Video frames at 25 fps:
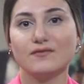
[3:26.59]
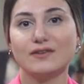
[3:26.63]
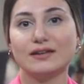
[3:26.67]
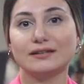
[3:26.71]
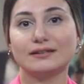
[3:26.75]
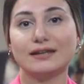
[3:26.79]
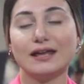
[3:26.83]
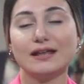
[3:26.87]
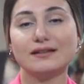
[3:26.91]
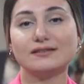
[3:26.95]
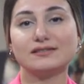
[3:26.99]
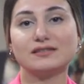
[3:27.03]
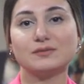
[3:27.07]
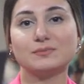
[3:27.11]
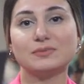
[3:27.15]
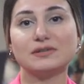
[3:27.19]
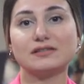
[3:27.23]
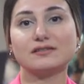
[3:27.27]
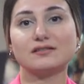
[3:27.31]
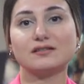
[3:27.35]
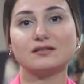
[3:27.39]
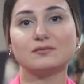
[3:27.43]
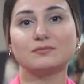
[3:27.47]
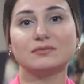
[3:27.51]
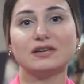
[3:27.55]
ve Nancy
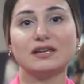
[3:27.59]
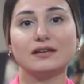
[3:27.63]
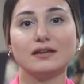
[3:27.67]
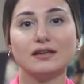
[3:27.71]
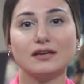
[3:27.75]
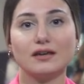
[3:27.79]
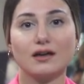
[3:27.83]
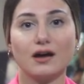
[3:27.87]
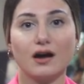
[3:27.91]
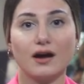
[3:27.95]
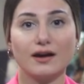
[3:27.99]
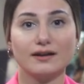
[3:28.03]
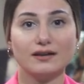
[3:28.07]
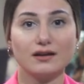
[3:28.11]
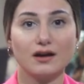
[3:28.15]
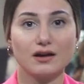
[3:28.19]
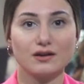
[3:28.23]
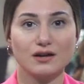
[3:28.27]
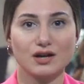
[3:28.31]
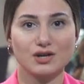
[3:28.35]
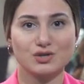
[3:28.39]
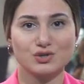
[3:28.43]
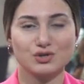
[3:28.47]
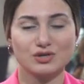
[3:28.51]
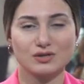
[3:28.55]
Peter Manning aile
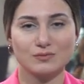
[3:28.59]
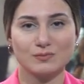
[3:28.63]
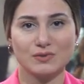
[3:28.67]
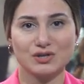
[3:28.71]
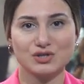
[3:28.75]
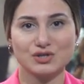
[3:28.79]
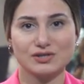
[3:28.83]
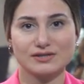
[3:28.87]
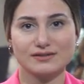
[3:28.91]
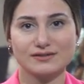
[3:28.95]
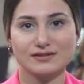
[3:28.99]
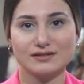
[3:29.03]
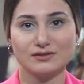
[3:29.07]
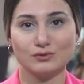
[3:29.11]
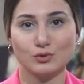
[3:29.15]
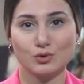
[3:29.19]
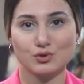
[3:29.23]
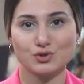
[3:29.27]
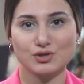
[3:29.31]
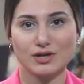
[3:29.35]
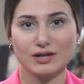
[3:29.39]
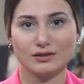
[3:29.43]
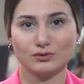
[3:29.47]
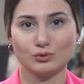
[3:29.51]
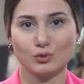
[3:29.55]
araştırmacısı
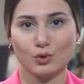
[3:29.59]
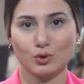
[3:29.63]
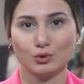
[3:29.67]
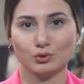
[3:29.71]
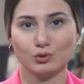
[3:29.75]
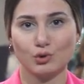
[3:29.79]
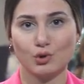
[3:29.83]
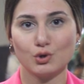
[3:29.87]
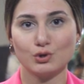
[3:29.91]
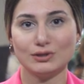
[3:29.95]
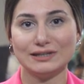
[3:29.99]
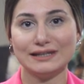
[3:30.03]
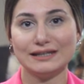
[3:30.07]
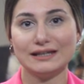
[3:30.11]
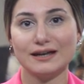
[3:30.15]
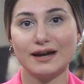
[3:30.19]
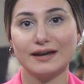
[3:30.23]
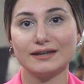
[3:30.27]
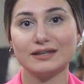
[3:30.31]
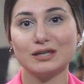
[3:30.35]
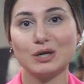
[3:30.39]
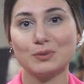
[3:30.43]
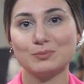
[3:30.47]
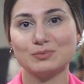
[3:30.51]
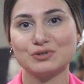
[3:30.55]
doçent doktor
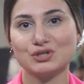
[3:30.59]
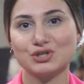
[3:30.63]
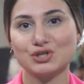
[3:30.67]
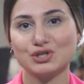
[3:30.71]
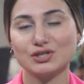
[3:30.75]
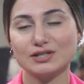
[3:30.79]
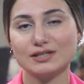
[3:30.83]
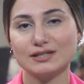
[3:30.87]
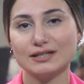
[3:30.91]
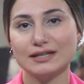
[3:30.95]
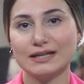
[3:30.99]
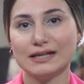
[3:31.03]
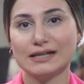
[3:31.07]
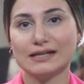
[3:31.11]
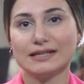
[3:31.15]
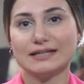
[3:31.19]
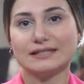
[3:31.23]
Nilay Yapıcı,